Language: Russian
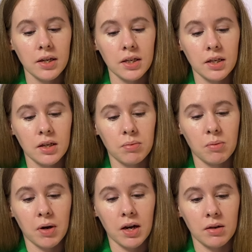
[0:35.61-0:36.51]
и
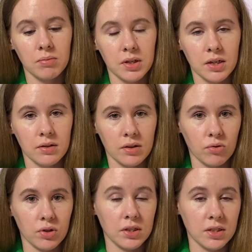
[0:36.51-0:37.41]
попали мне
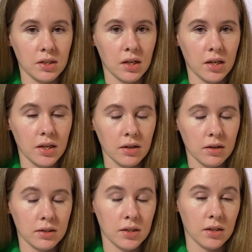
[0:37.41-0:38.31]
такой единой
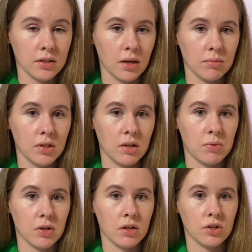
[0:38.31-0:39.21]
линейкой, хотя на самом деле
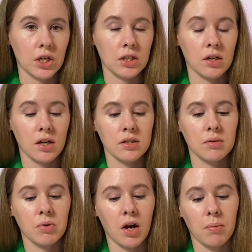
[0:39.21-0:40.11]
принадлежат к
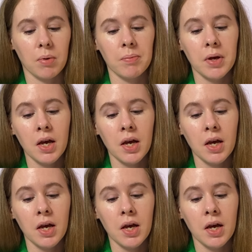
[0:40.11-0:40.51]
разным гаммам.